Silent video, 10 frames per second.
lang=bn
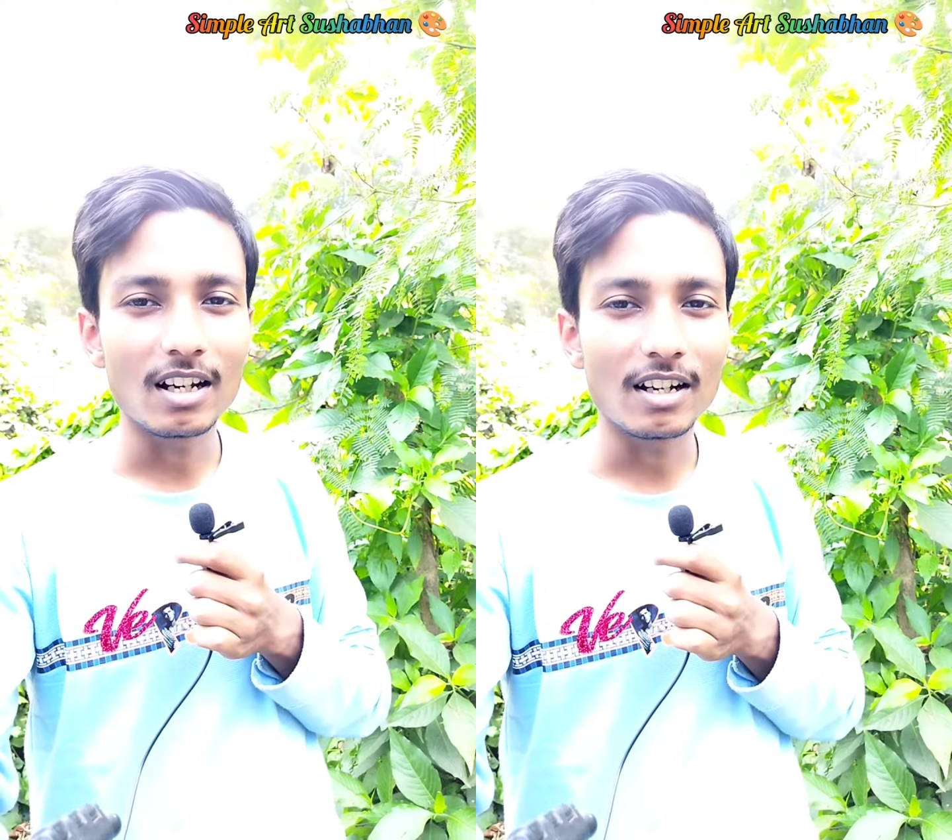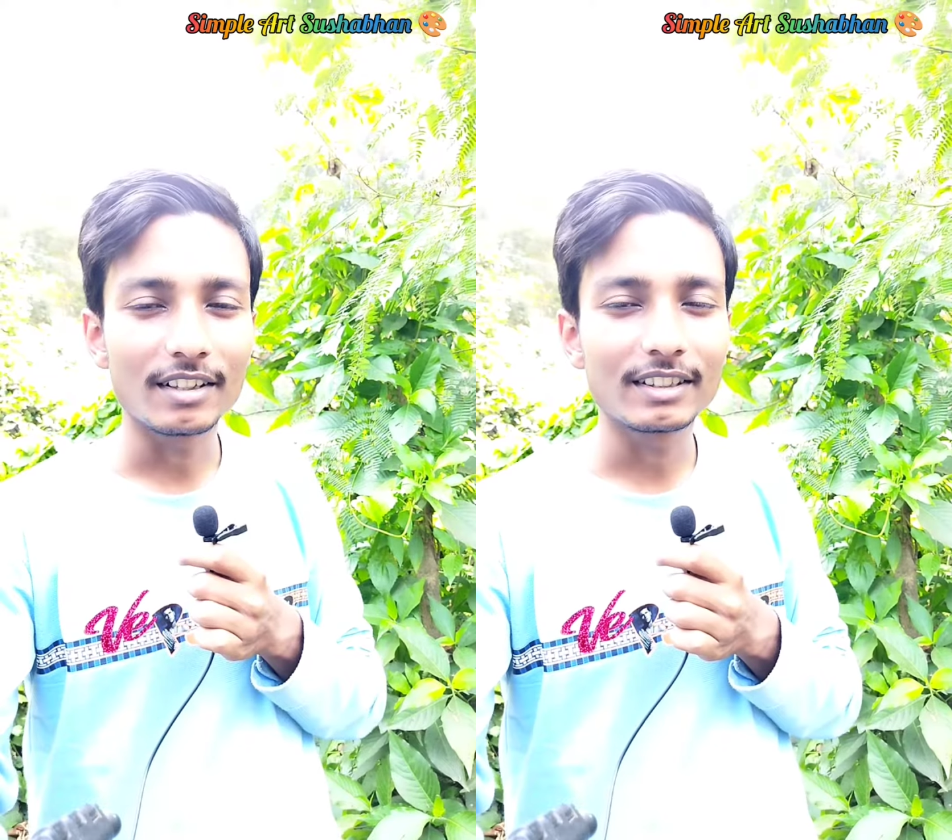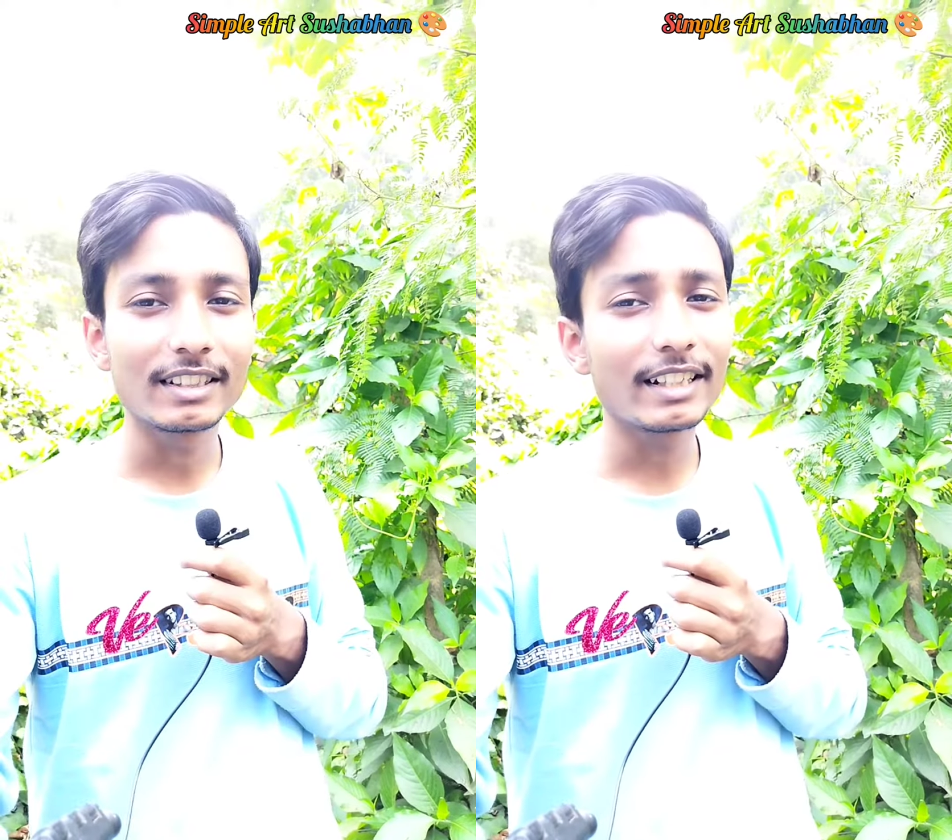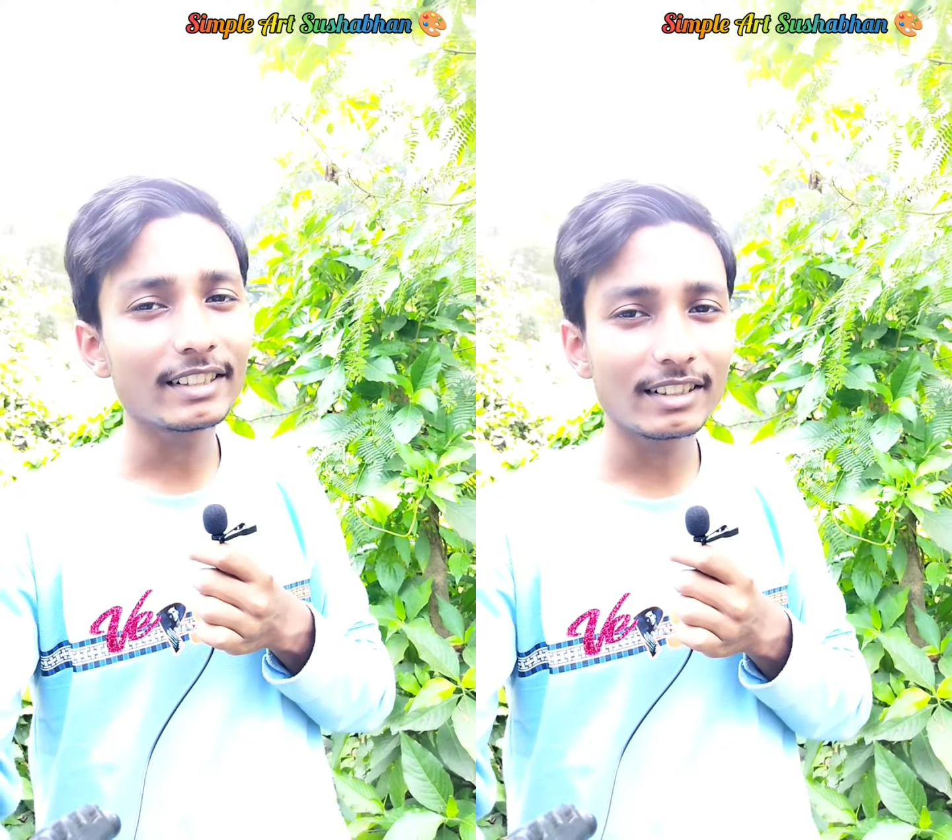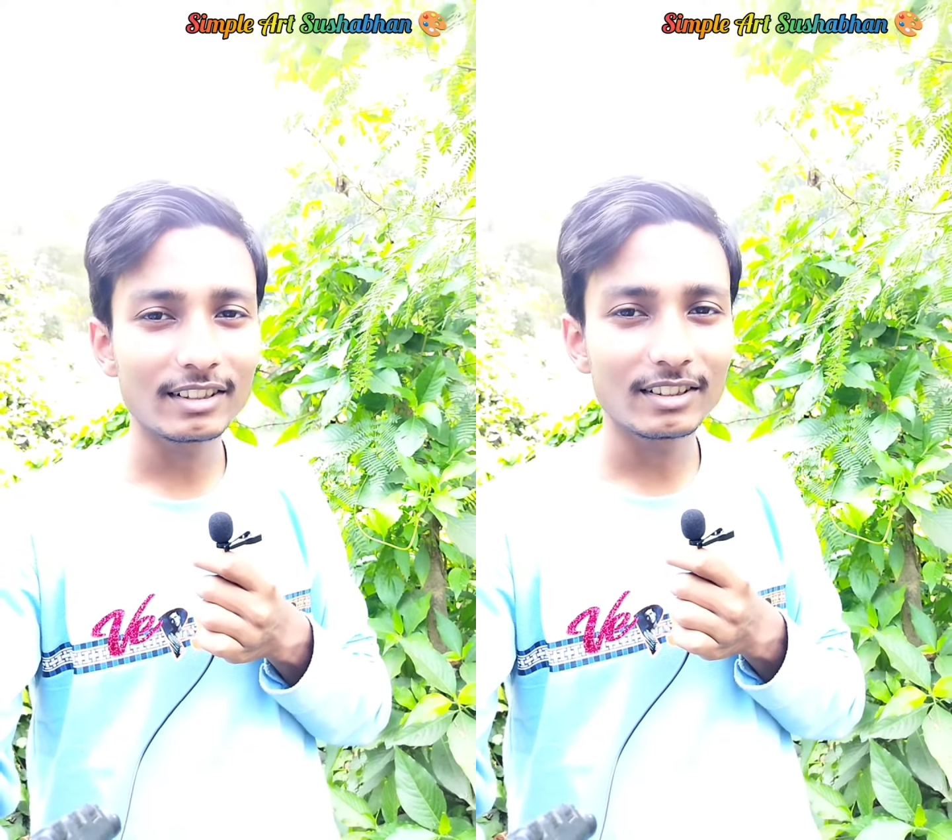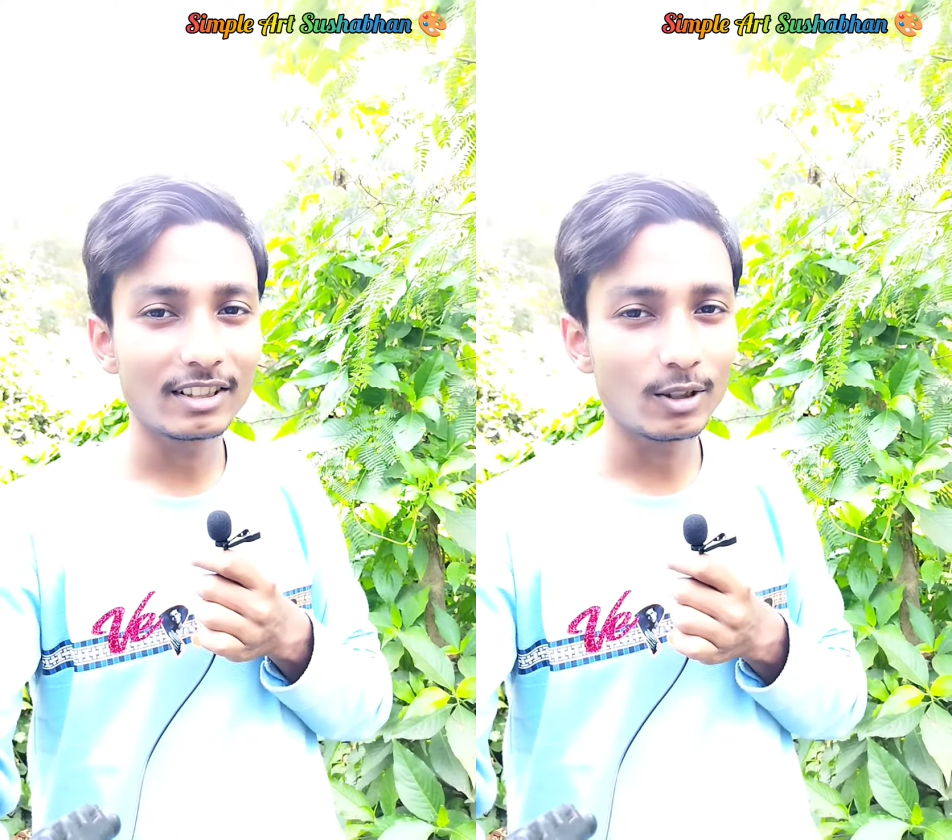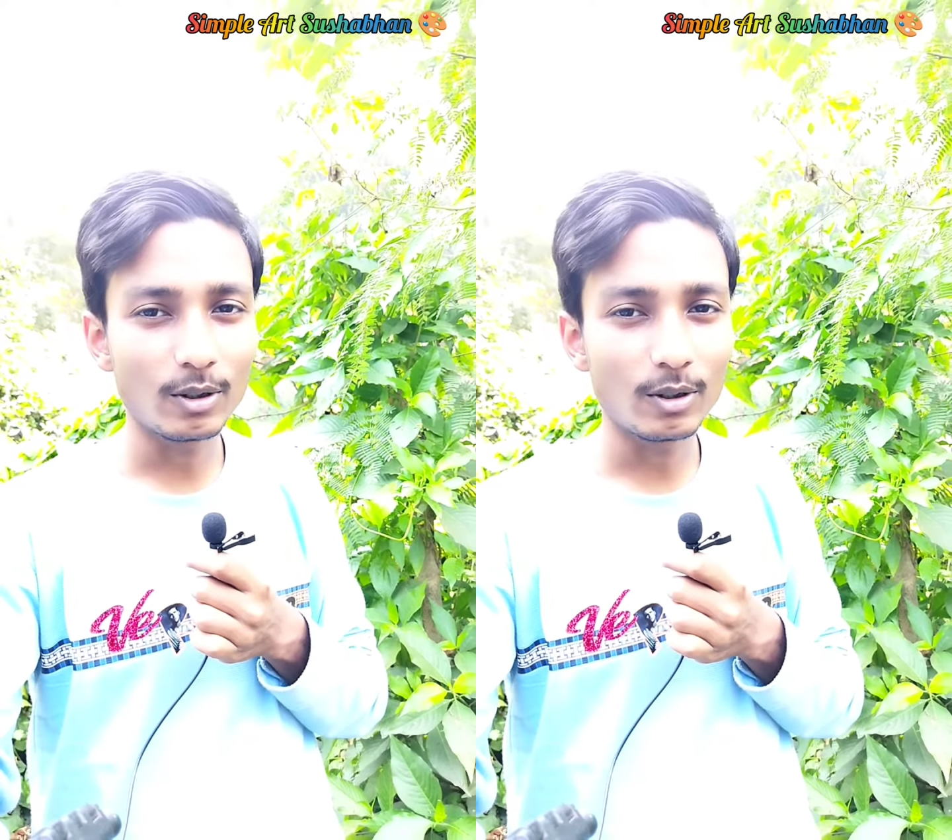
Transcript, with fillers: আর দেখা যাক কি